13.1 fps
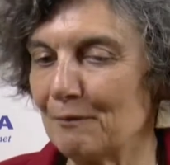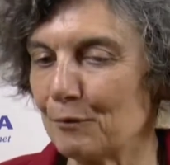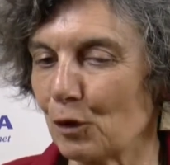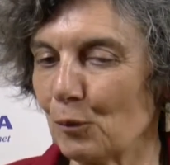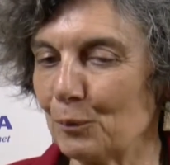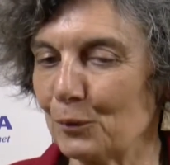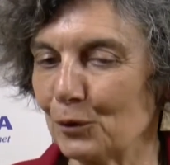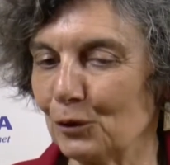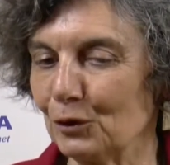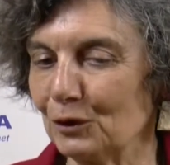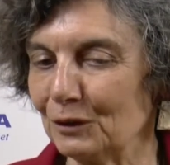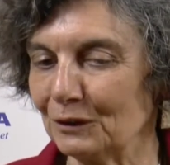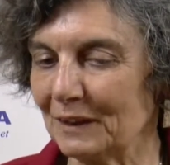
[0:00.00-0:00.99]

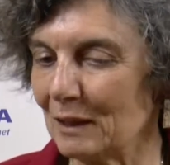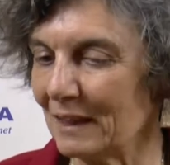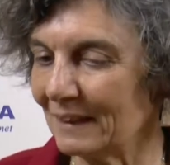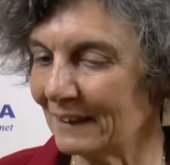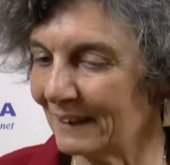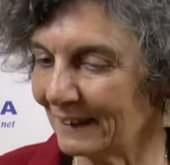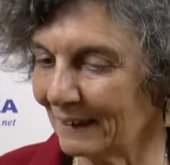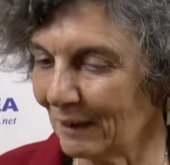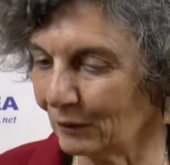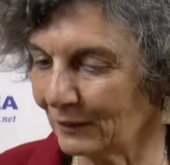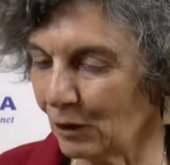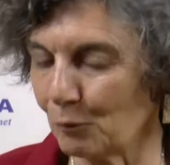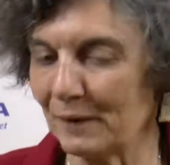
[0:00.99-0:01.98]
proprio, eh, del,
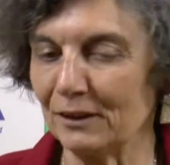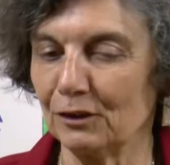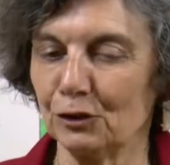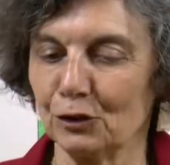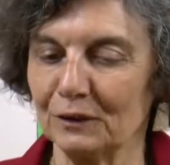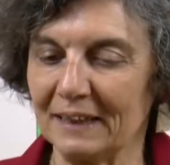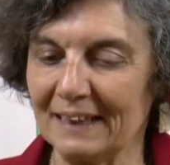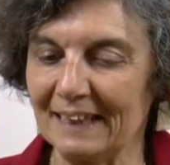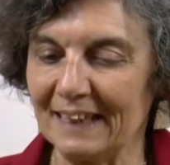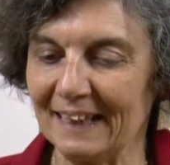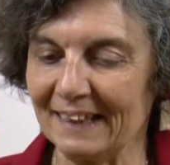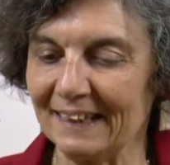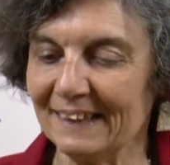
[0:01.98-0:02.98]
eh, di aumento
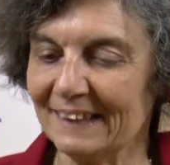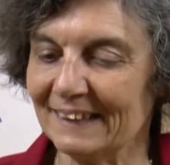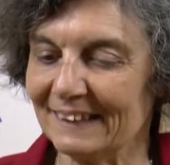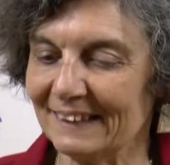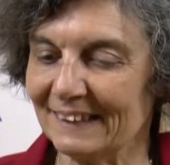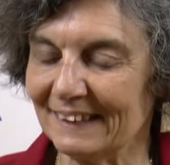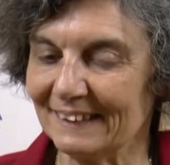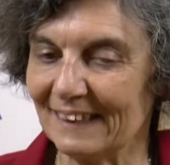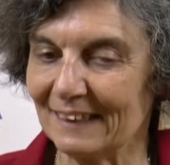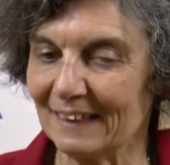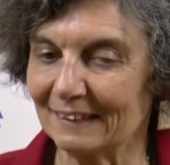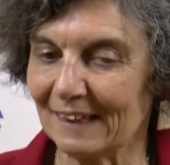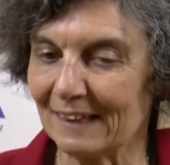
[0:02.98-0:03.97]
della, eh, eh,
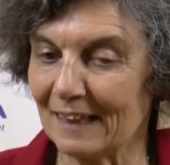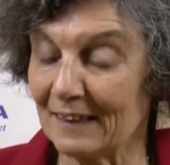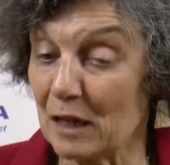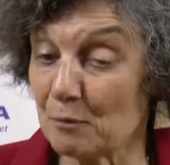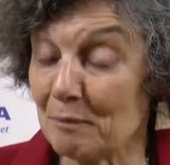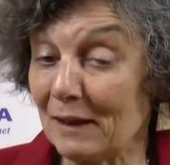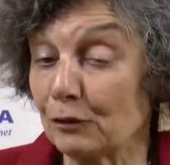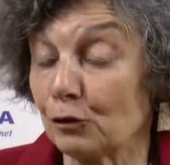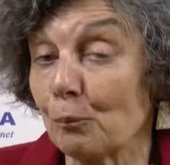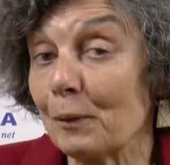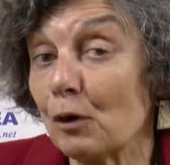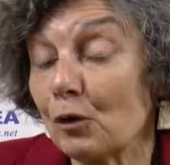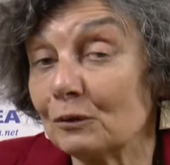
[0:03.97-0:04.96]
del, del,
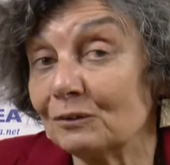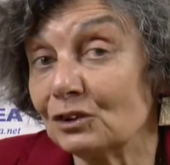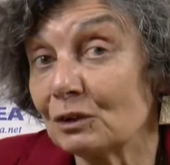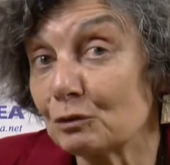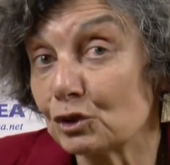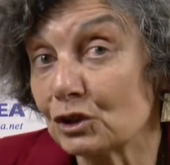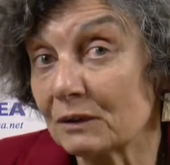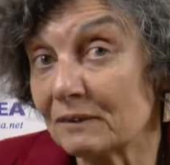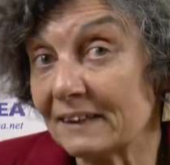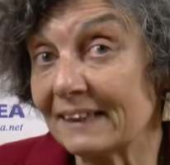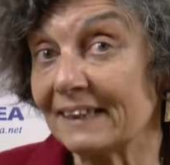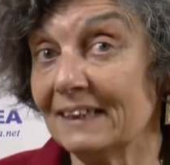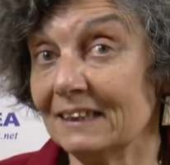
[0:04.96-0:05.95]
dell'appalto, però diciamoci la
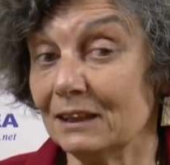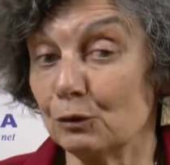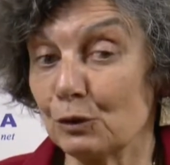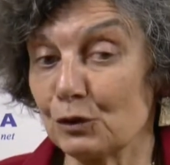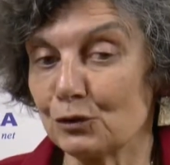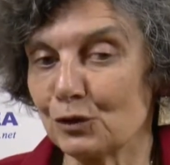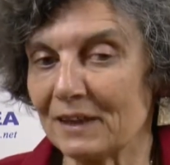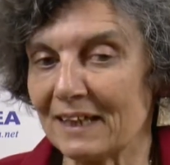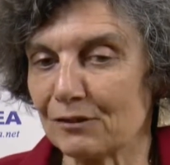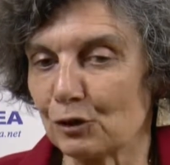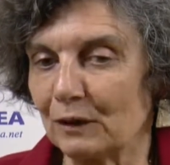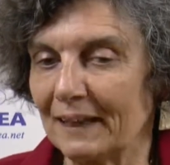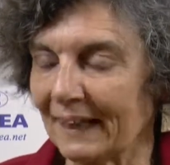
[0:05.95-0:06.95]
verità, in questo
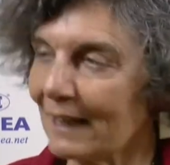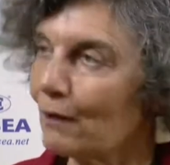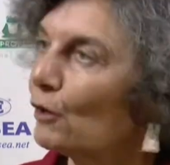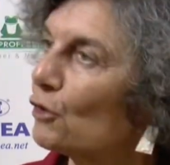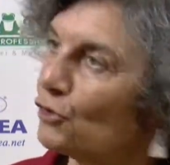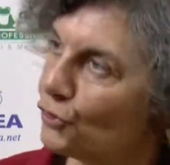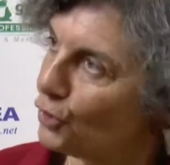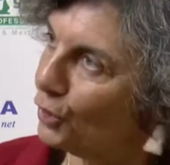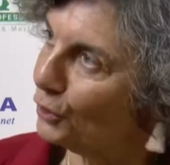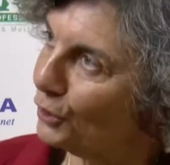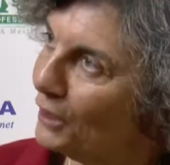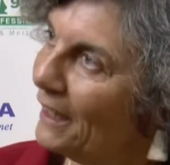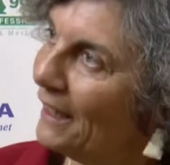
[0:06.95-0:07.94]
caso le regole ci
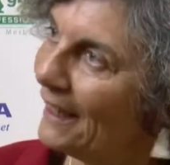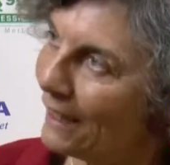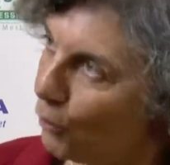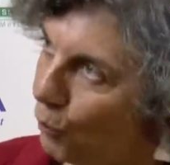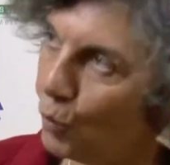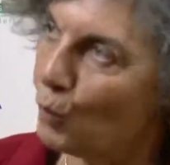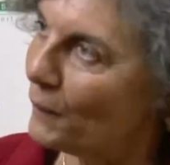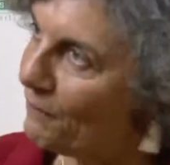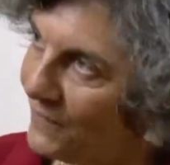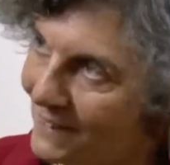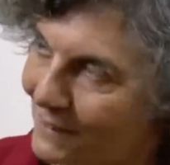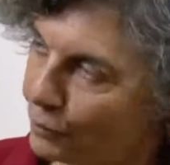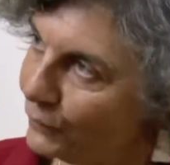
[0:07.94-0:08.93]
sono e comunque
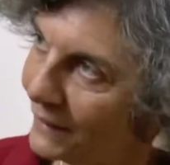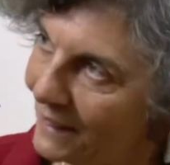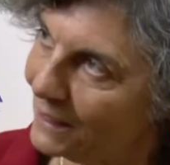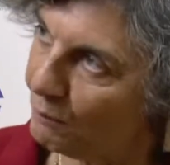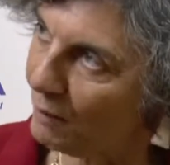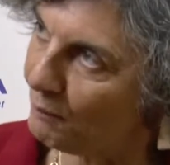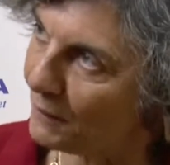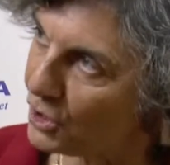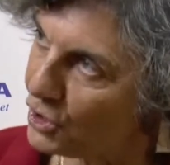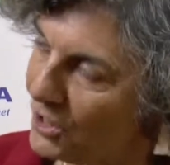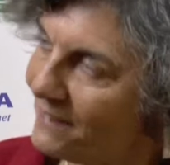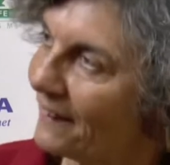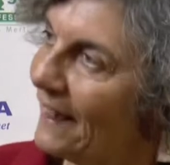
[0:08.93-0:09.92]
fissano dei tetti ben
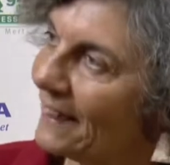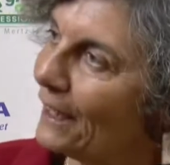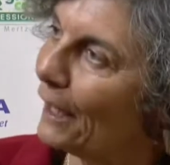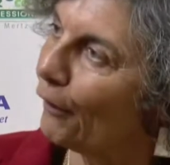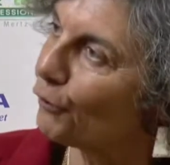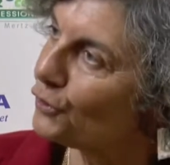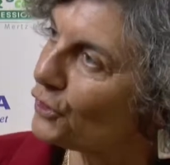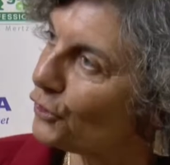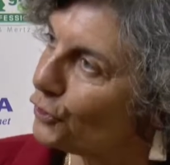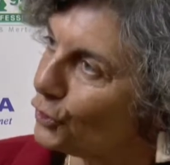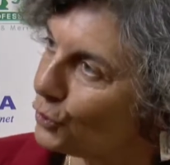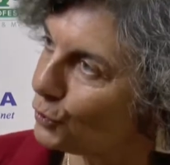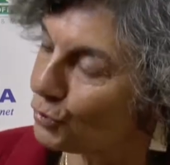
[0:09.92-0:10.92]
precisi alla
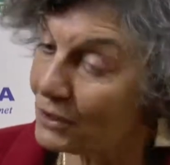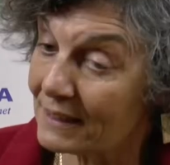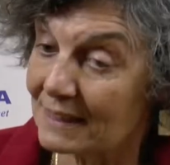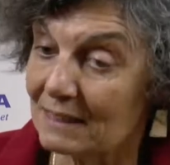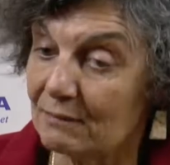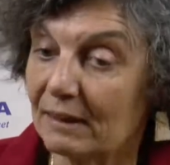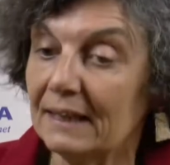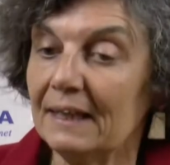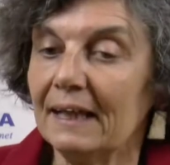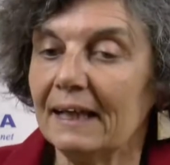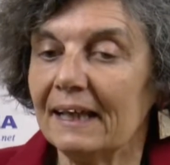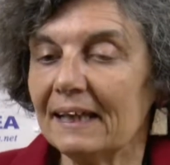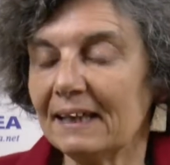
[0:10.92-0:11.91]
rinegoziazione successiva
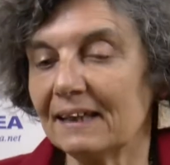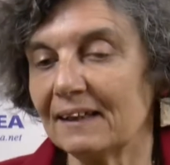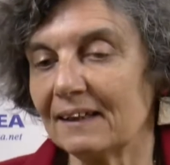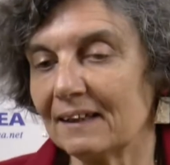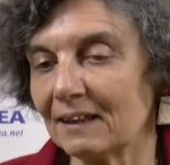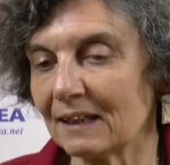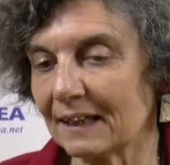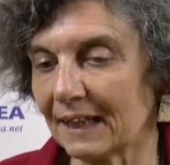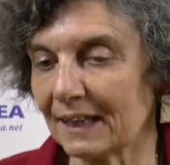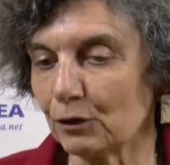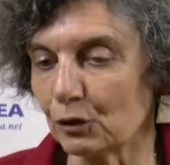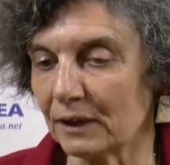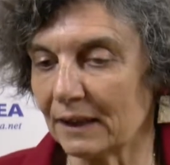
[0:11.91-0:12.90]
e
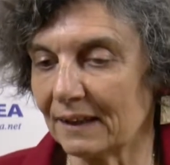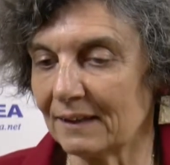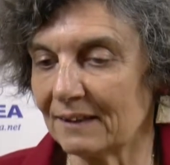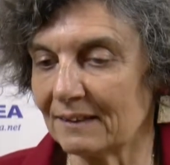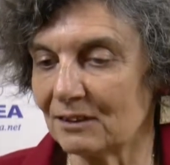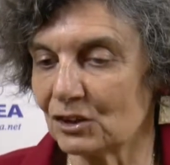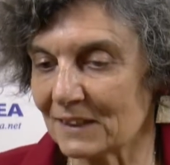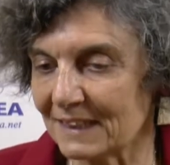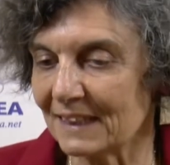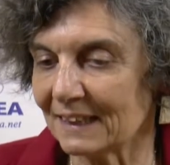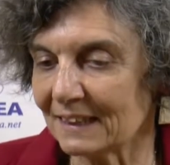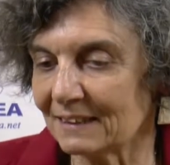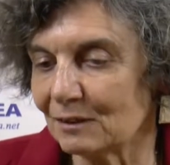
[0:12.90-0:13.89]
credo che eh,
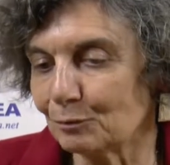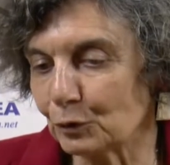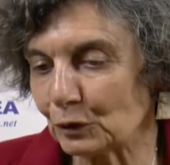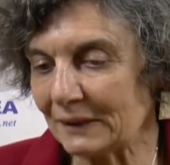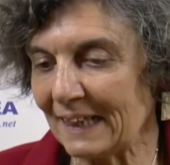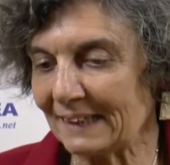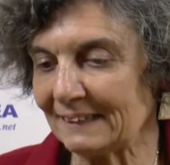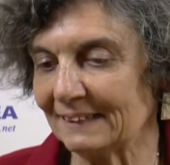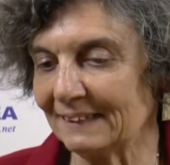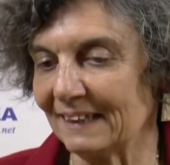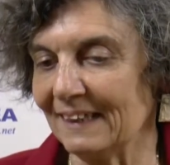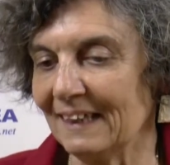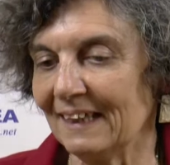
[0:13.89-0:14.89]
sia
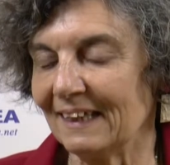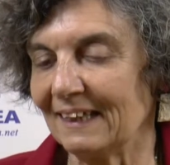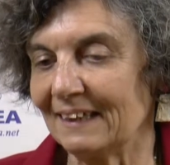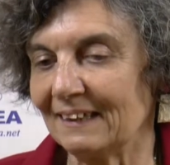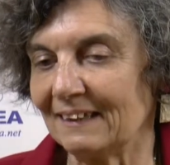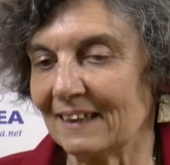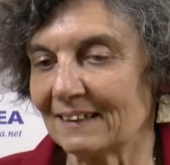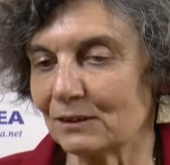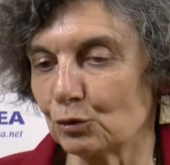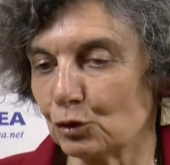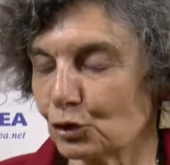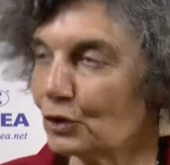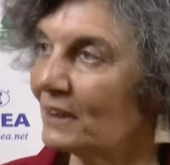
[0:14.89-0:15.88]
importante
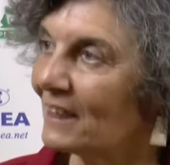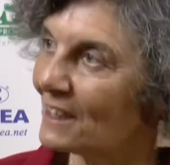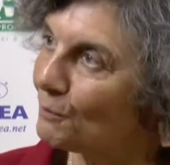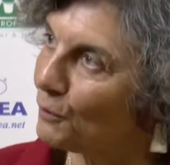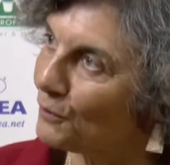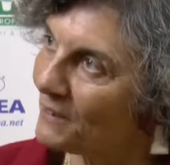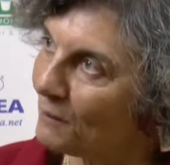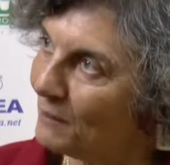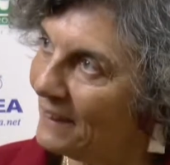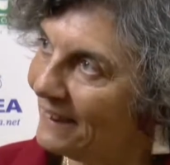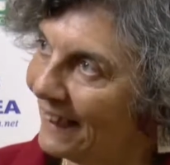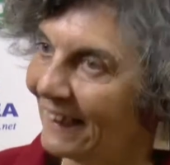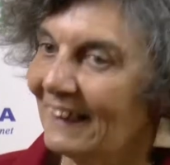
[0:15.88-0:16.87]
l'assunzione di
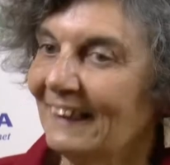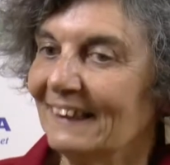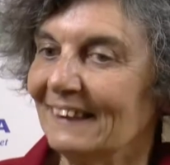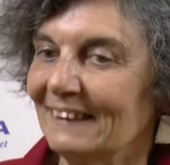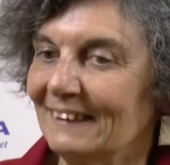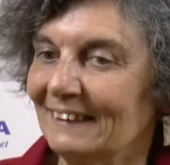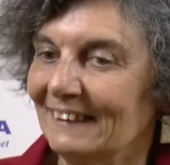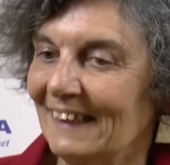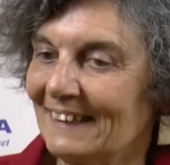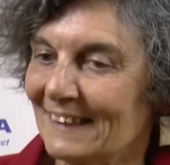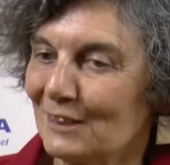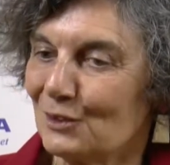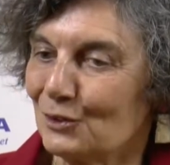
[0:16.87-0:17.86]
responsabilità
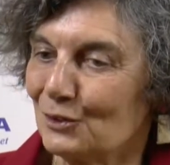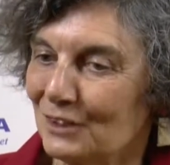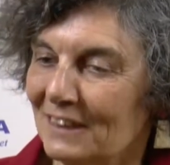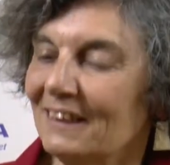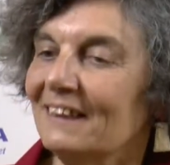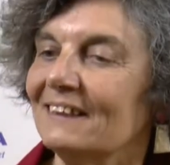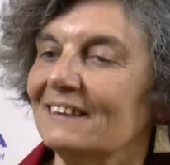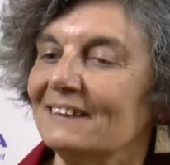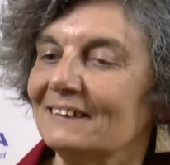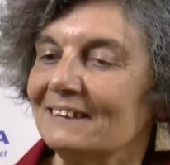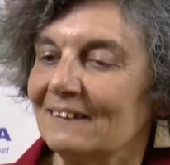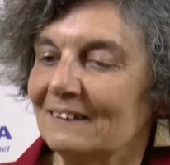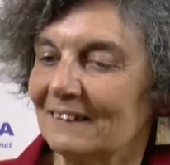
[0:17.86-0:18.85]
nel senso di
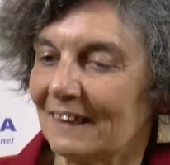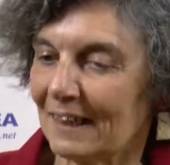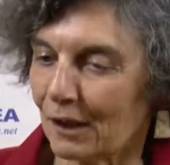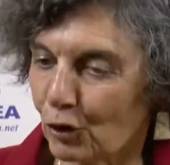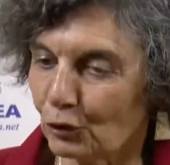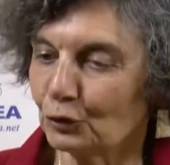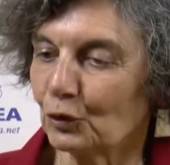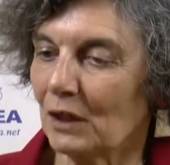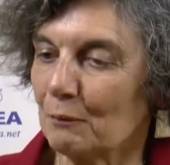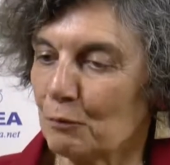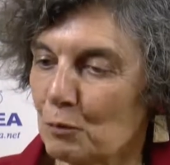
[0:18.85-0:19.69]
tenere conto che la